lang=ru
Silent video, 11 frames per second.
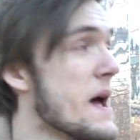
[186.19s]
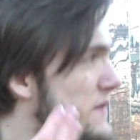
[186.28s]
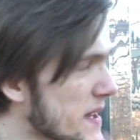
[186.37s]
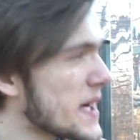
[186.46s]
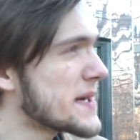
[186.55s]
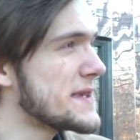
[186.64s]
В
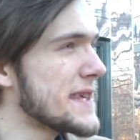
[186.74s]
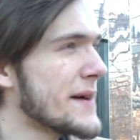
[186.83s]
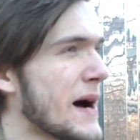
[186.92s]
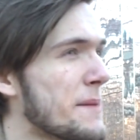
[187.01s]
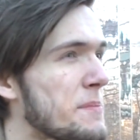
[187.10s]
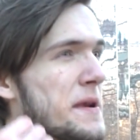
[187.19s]
таких
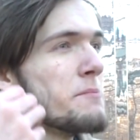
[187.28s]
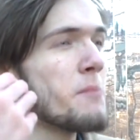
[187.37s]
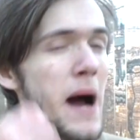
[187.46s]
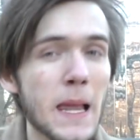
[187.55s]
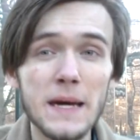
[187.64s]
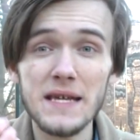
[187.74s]
системах при
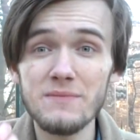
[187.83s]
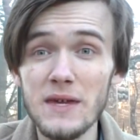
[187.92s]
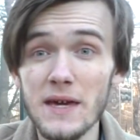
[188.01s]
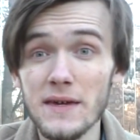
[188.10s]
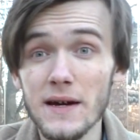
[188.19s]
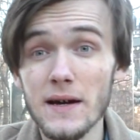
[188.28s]
малых
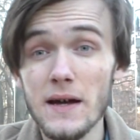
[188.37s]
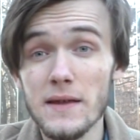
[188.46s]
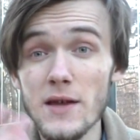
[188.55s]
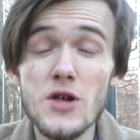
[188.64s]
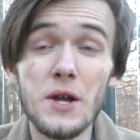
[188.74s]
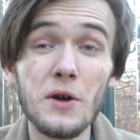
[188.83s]
изменениях
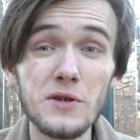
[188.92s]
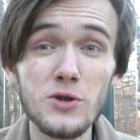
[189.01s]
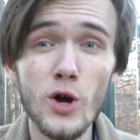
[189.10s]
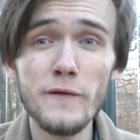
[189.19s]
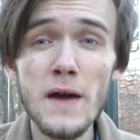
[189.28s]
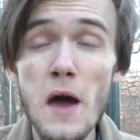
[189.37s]
начальных
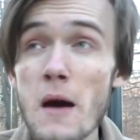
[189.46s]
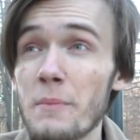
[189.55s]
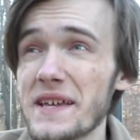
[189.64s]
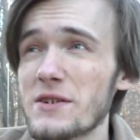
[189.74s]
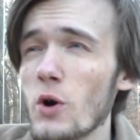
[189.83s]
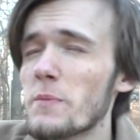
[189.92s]
условий
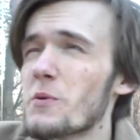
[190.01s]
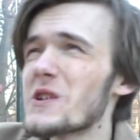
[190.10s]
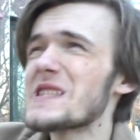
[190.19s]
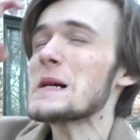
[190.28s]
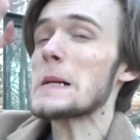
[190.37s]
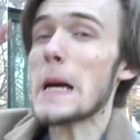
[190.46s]
происходят
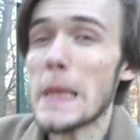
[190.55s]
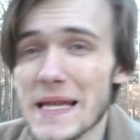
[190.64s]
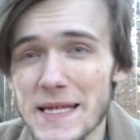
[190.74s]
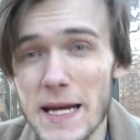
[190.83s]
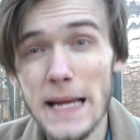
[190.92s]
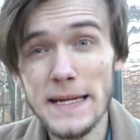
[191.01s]
просто
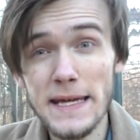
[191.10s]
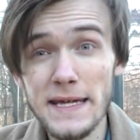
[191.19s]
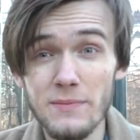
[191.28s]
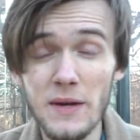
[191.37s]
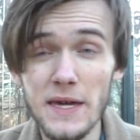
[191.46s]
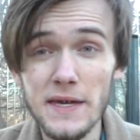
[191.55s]
колоссальные
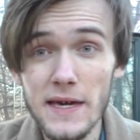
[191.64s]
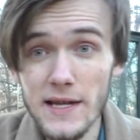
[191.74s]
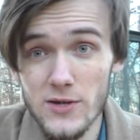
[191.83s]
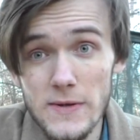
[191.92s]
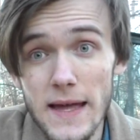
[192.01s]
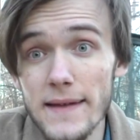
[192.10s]
изменения
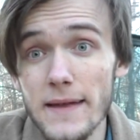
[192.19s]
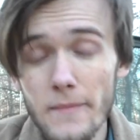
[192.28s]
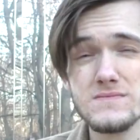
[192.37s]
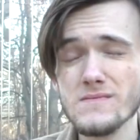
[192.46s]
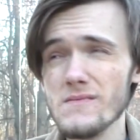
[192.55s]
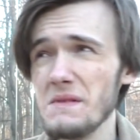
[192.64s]
результата.
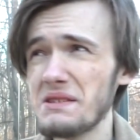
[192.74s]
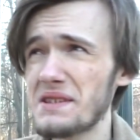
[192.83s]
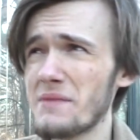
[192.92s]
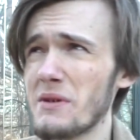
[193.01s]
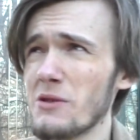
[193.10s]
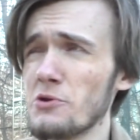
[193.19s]

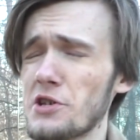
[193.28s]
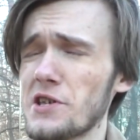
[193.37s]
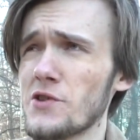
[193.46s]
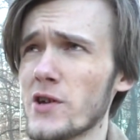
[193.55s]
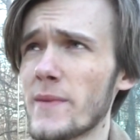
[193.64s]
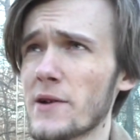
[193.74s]
Самый лучший
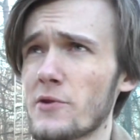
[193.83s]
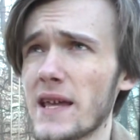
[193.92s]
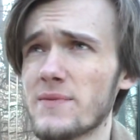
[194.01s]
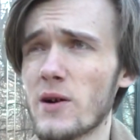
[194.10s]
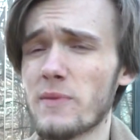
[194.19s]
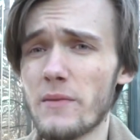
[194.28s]
синоним, который
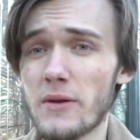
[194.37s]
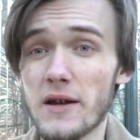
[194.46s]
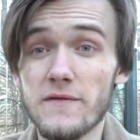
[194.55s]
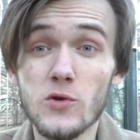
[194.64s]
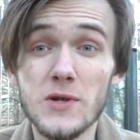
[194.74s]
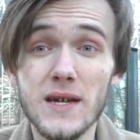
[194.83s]
я смог
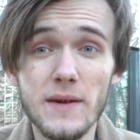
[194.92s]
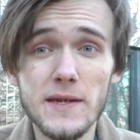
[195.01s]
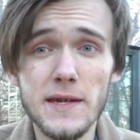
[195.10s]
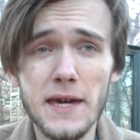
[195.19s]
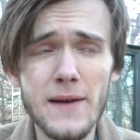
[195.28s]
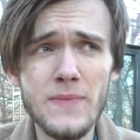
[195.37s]
подобрать в русском
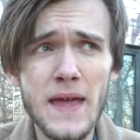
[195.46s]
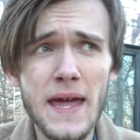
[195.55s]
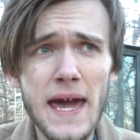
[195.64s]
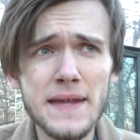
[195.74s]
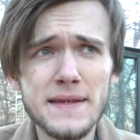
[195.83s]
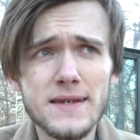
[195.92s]
языке,
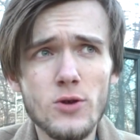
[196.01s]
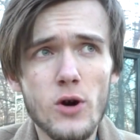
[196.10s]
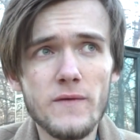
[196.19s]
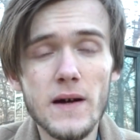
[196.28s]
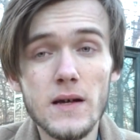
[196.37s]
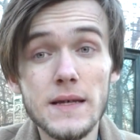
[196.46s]
это
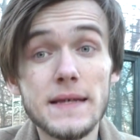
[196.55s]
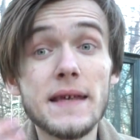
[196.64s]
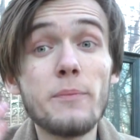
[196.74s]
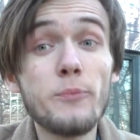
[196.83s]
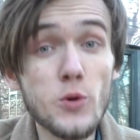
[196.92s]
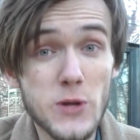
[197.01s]
слово
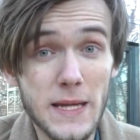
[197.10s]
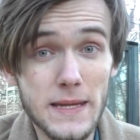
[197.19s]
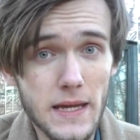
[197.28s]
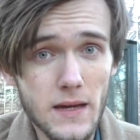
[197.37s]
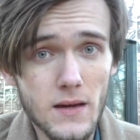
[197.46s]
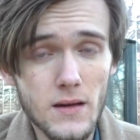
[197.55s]

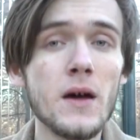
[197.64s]
«запутанный».